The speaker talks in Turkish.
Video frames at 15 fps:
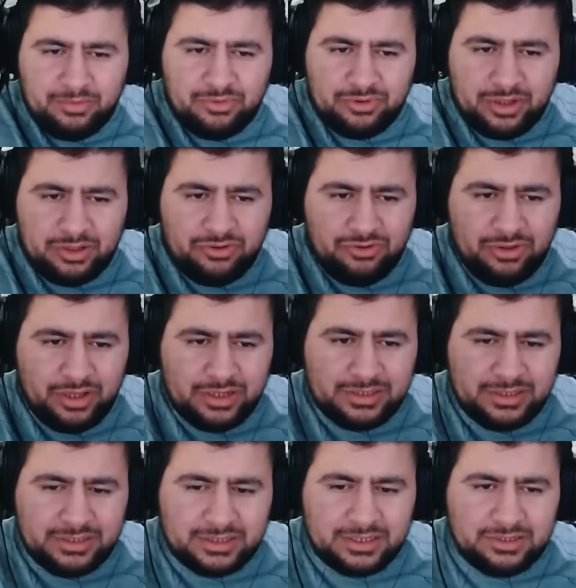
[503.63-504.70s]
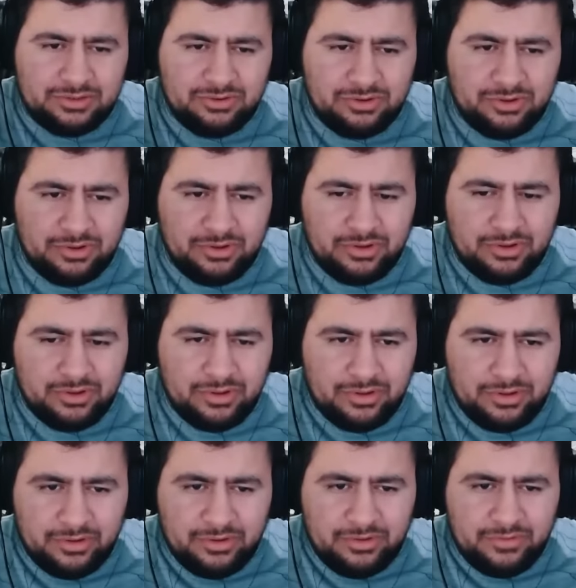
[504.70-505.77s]
Buradan dönerse sıkıntı yok.
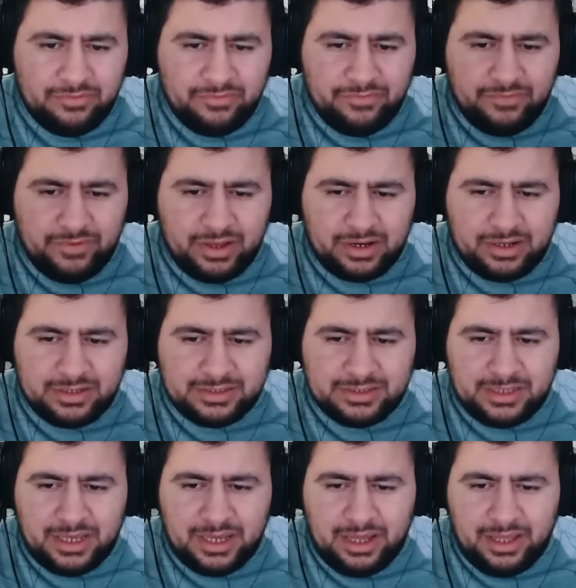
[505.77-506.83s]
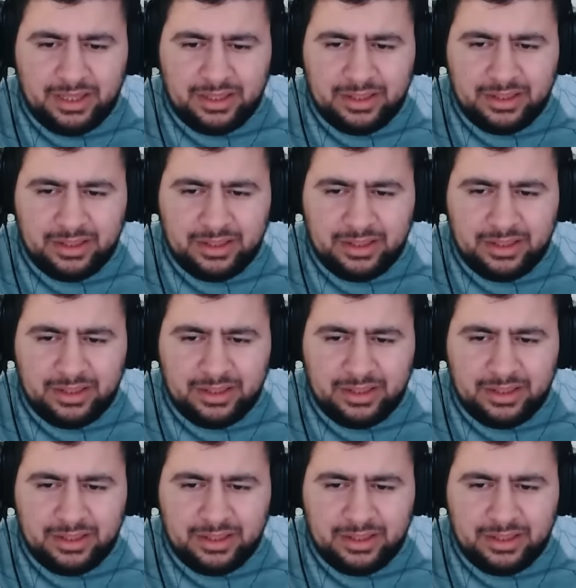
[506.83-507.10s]
Ver gazı ya.